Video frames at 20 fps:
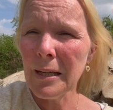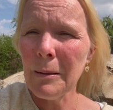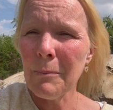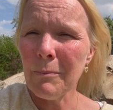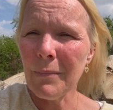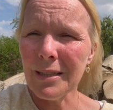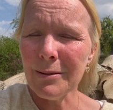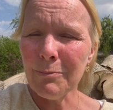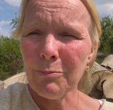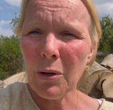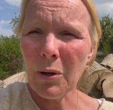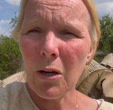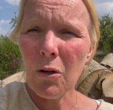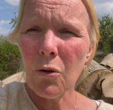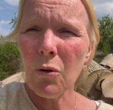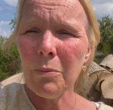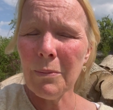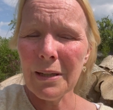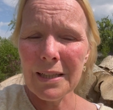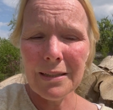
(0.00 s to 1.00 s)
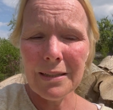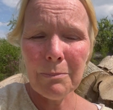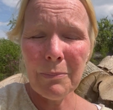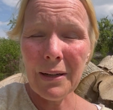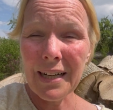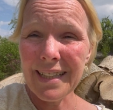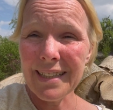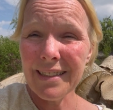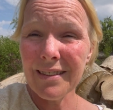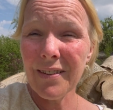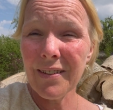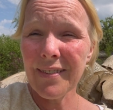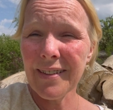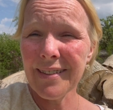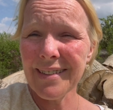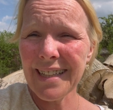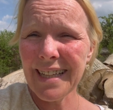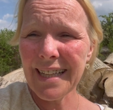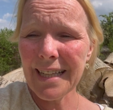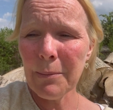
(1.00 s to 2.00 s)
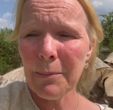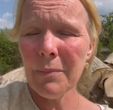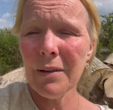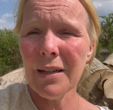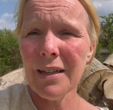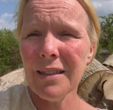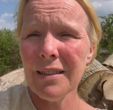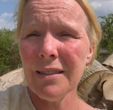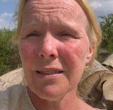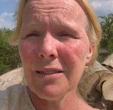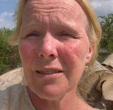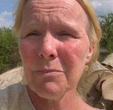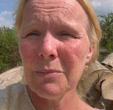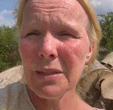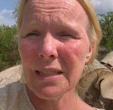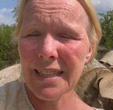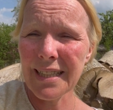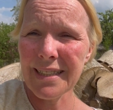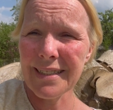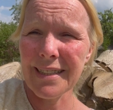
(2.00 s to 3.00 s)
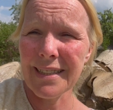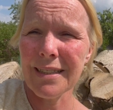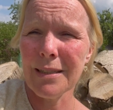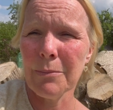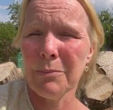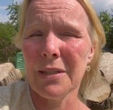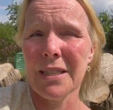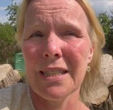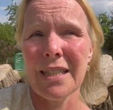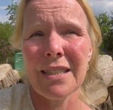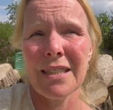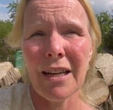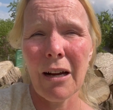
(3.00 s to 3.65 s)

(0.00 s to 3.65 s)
mein Bauch, meine Beine sind immer mit einer Decke bedeckt.